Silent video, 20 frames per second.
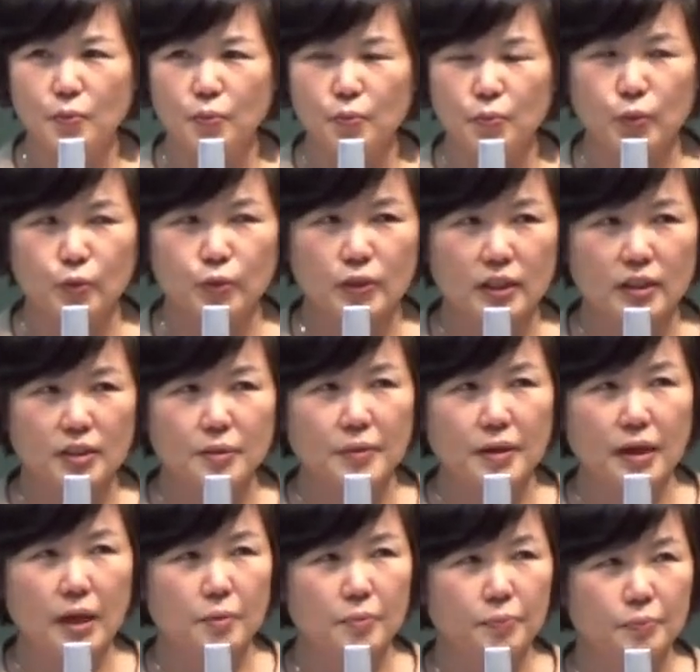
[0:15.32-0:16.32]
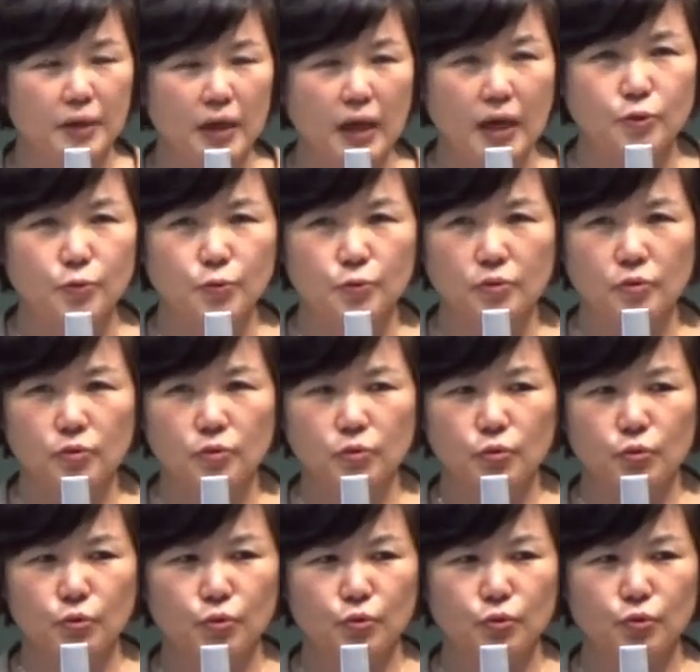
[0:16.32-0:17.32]
목사님이
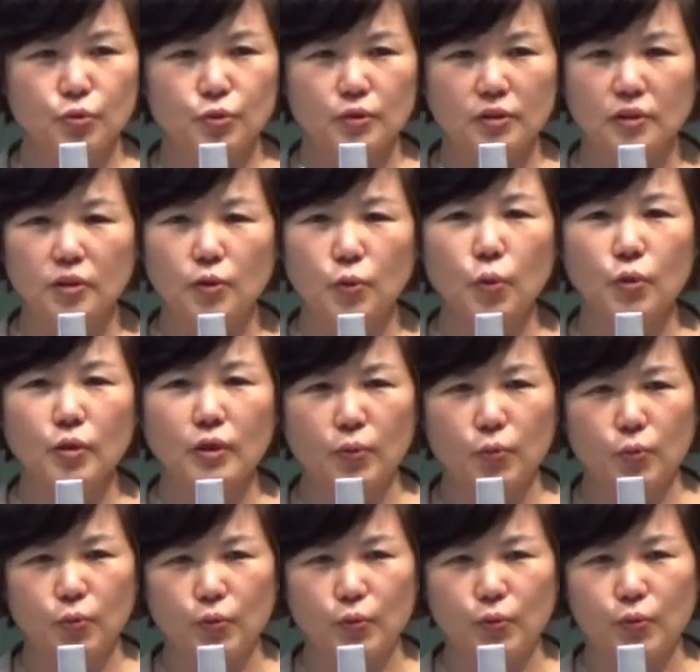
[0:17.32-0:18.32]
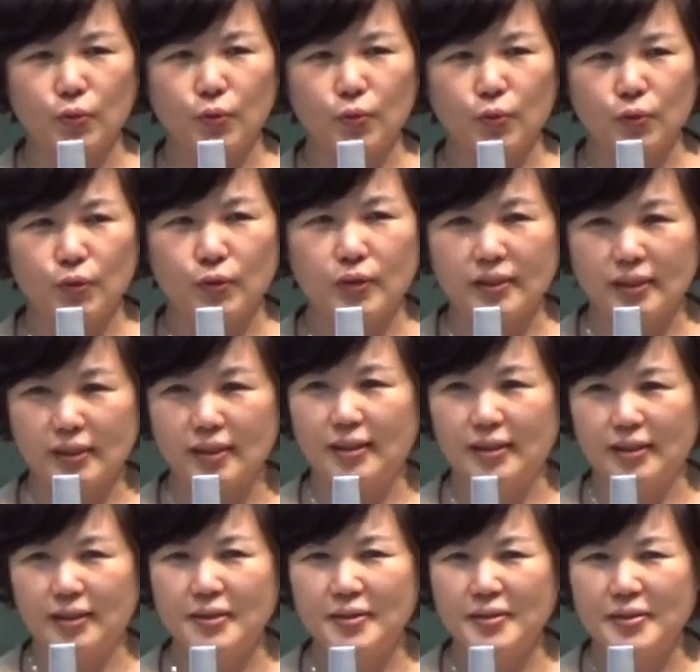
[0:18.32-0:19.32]
한주 더 오라고
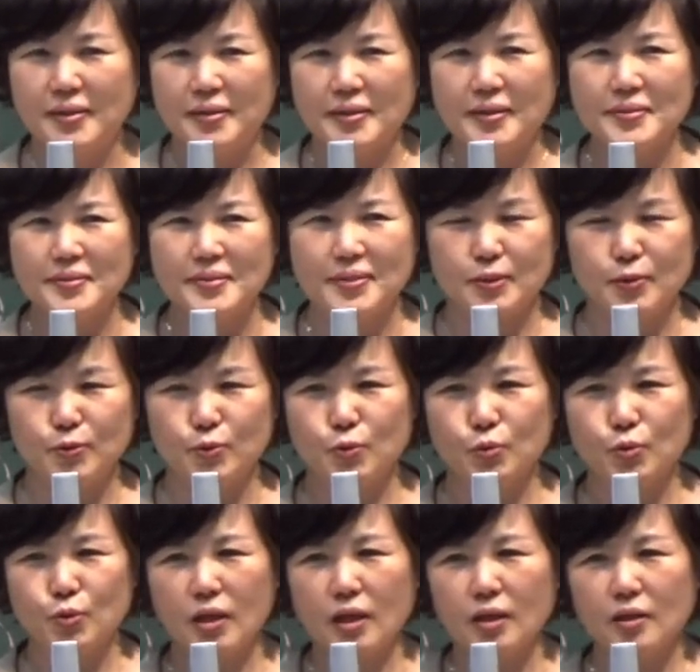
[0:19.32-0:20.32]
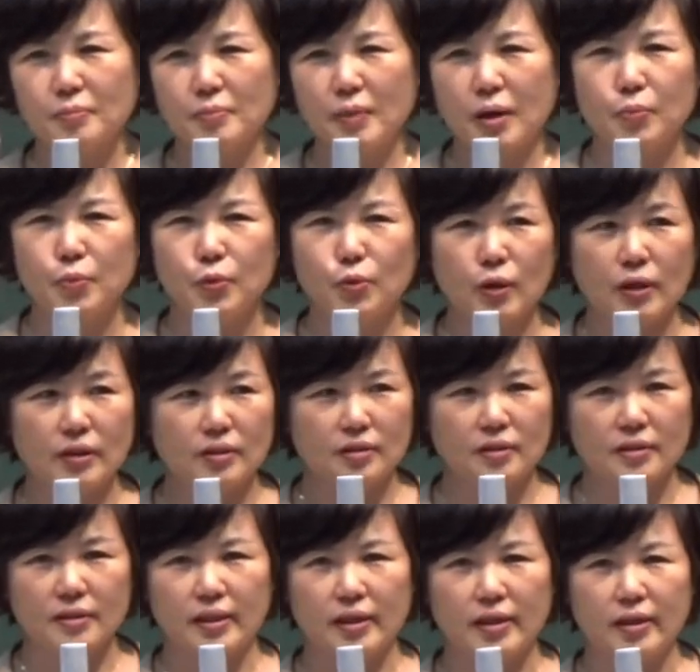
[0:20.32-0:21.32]
이렇게 해서 순종하는 마음으로
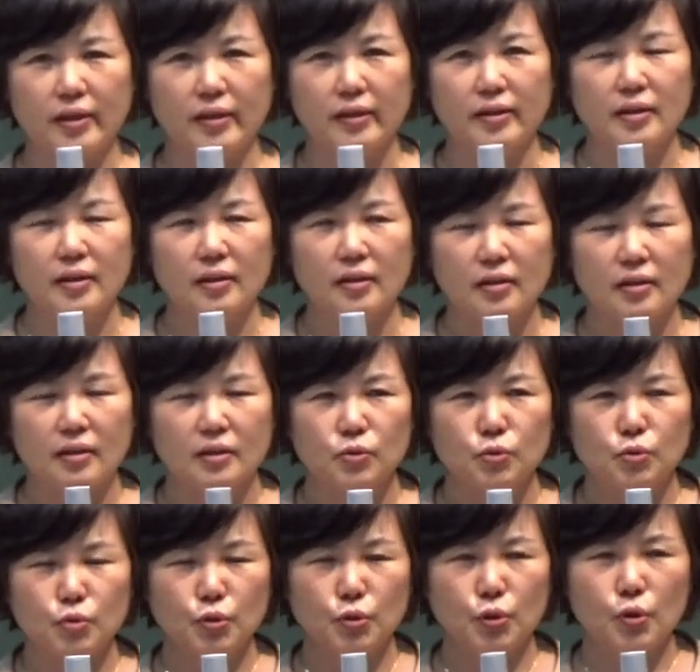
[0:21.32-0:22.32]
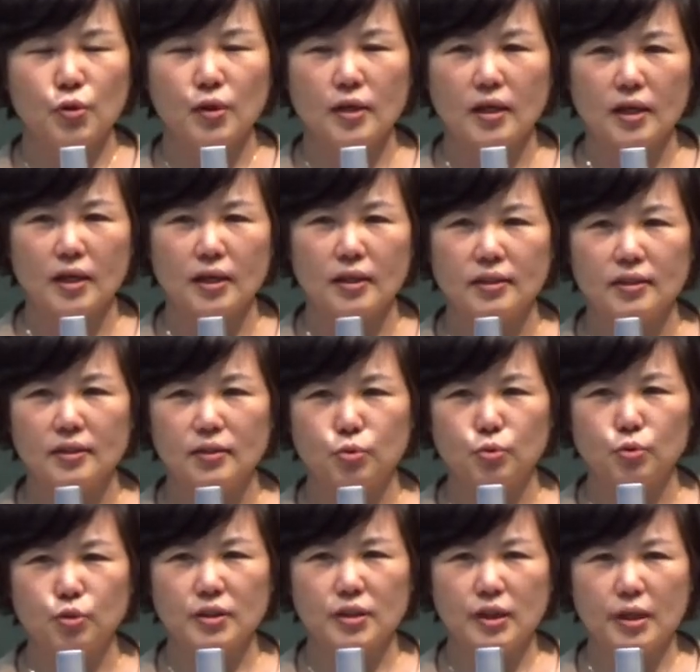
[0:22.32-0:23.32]
왔는데 수요일 날
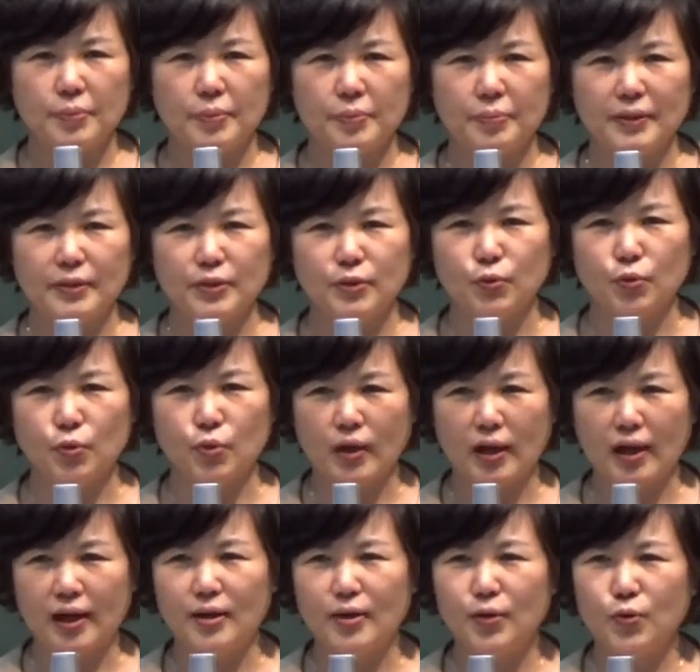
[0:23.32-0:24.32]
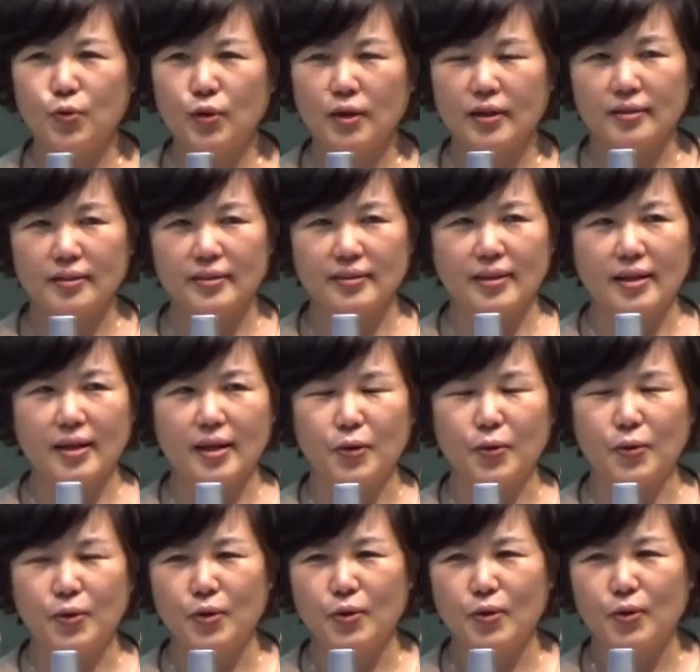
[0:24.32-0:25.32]
2시 예배 마치고 가려고 했는데
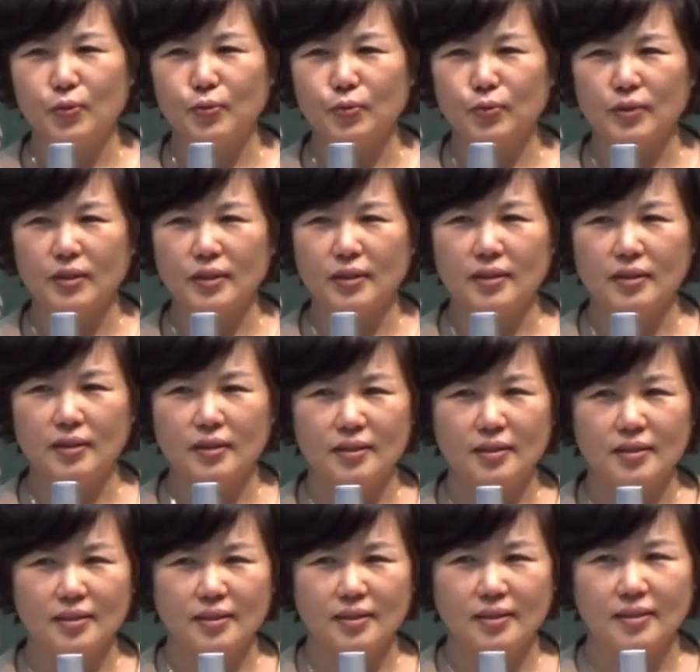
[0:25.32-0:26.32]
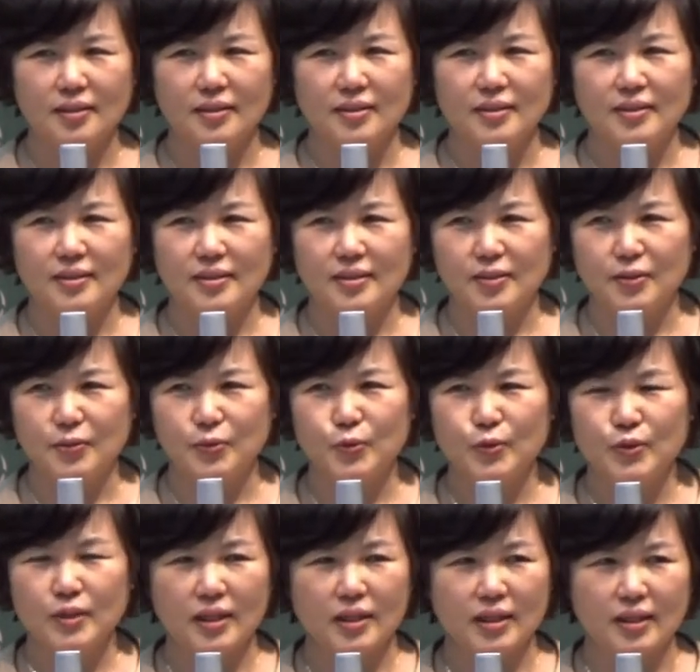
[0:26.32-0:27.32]
우리 그
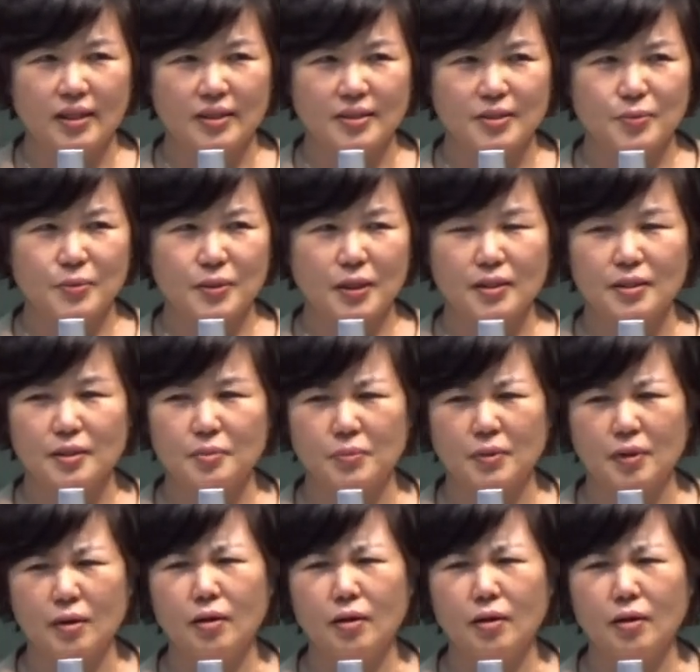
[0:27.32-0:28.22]
울산의 집사님이